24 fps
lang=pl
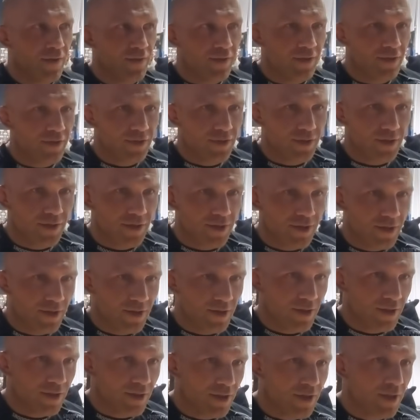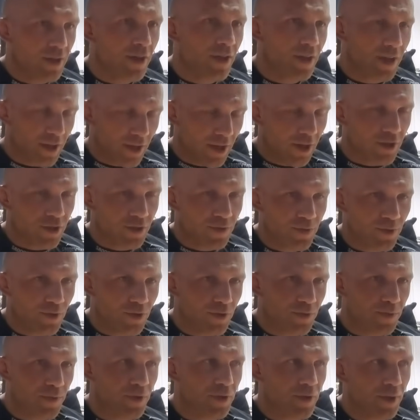No ty nie, bo, bo to gdzieś...
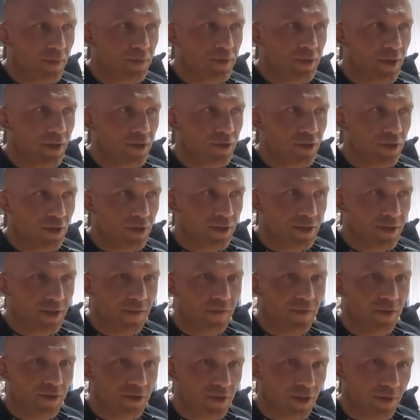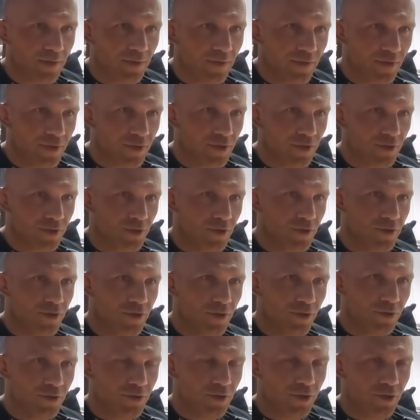Bo napisałem, że zawieszam, wiesz, że co
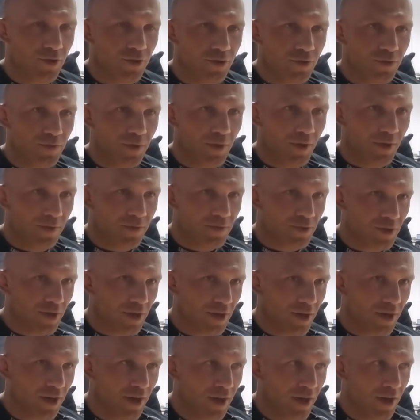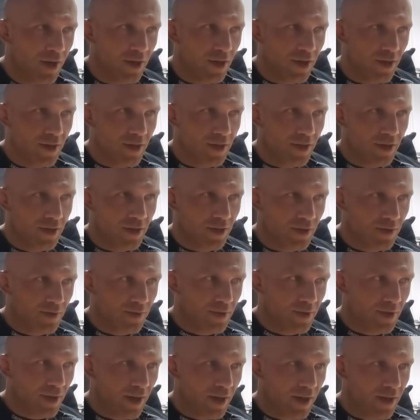chodzi. Ludzie nie rozumieją, że e,
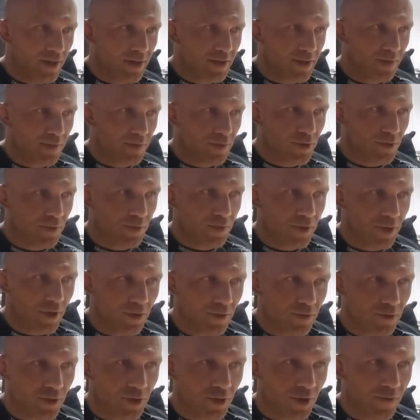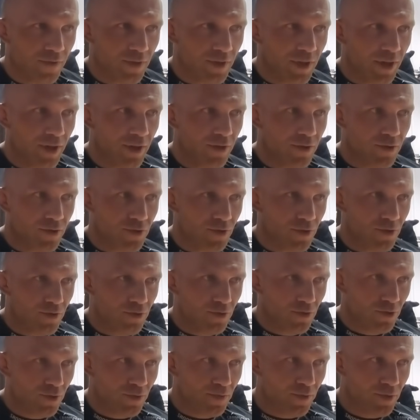ja jestem osobą taką, że nie wydaję
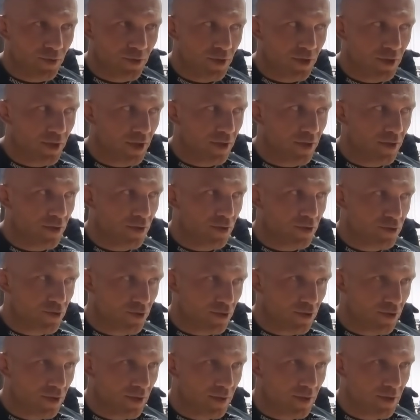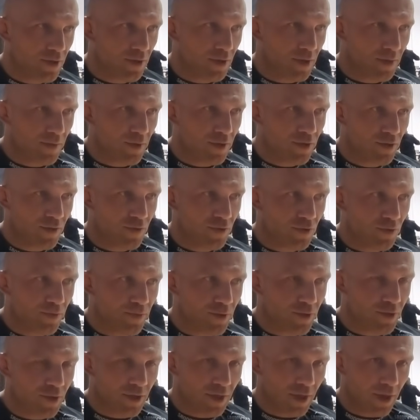osądu, dopóki ten osąd nie, nie będzie w
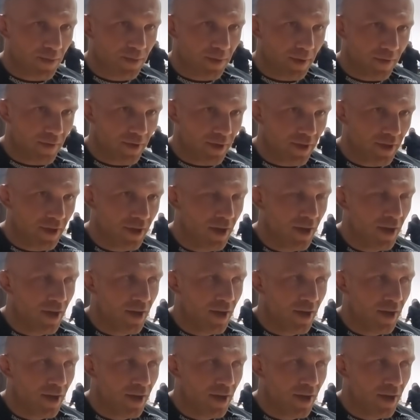100% pewien.